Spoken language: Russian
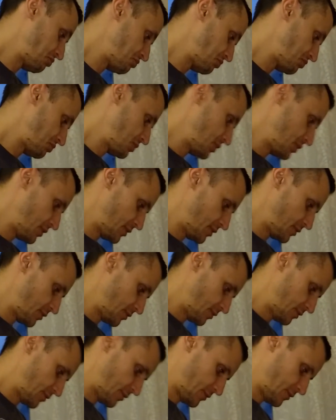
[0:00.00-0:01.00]
А ладушки,
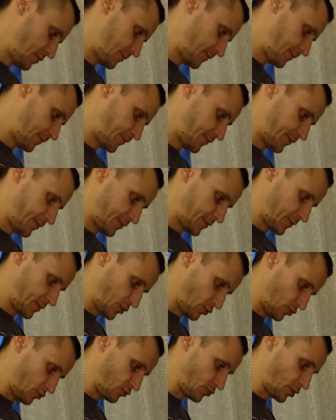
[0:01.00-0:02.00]
кстати, жарятся,
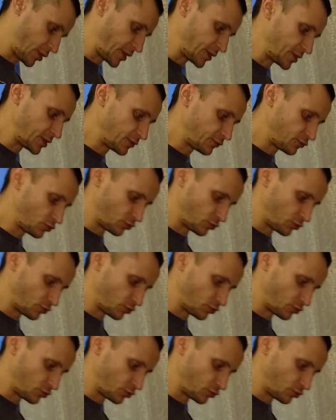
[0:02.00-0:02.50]
блины ну, всякие.